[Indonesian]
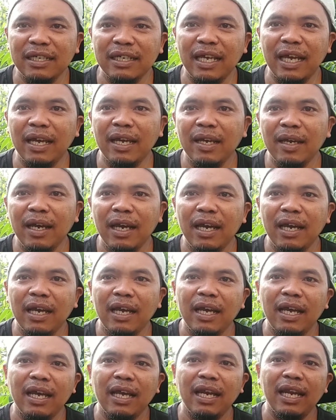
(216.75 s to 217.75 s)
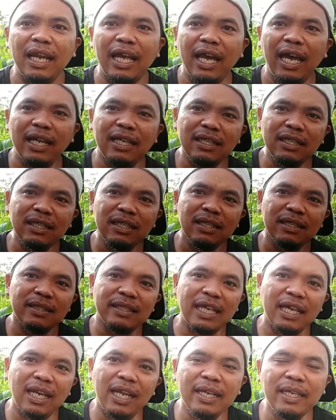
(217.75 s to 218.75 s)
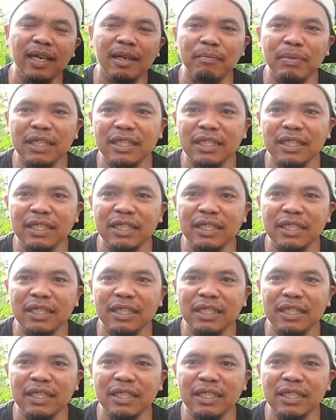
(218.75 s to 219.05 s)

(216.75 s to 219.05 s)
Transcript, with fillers: Nah, Lahan tanah yang